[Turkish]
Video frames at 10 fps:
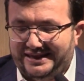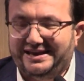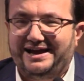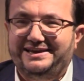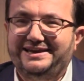
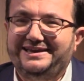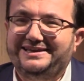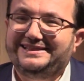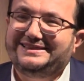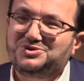Yani
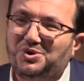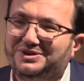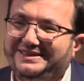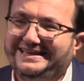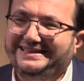
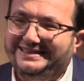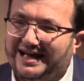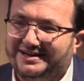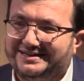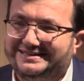çok
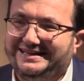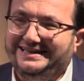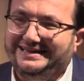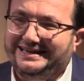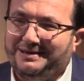dindar,
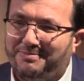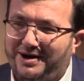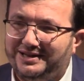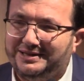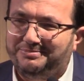dinine
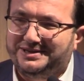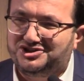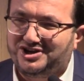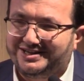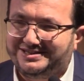bağlı bir
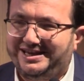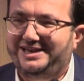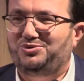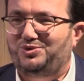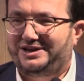
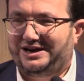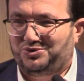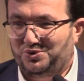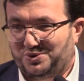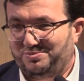şahsiyet
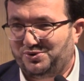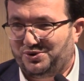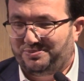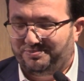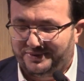olarak
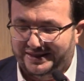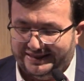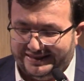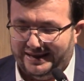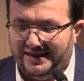yorumluyorum
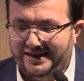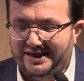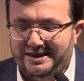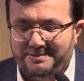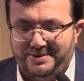diye
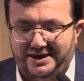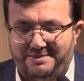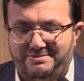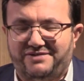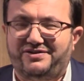
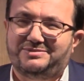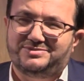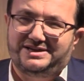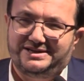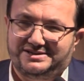Peygamber
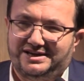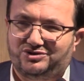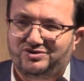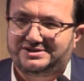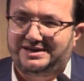Efendimiz
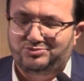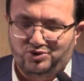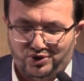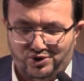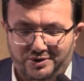Aleyhisselatü Vesselam
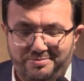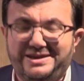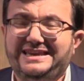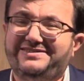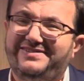söylüyor.
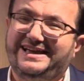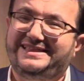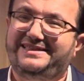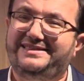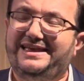Bir
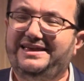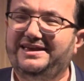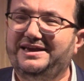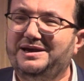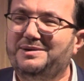rivayette de
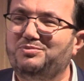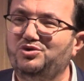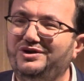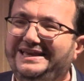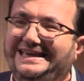
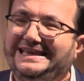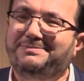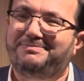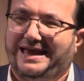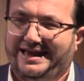bunu
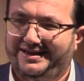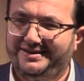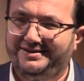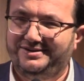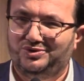
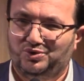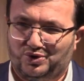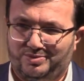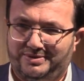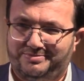ilimle
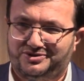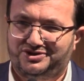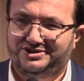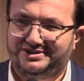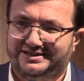
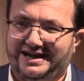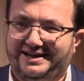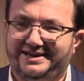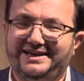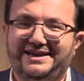yorumlamış.
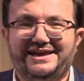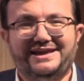Yani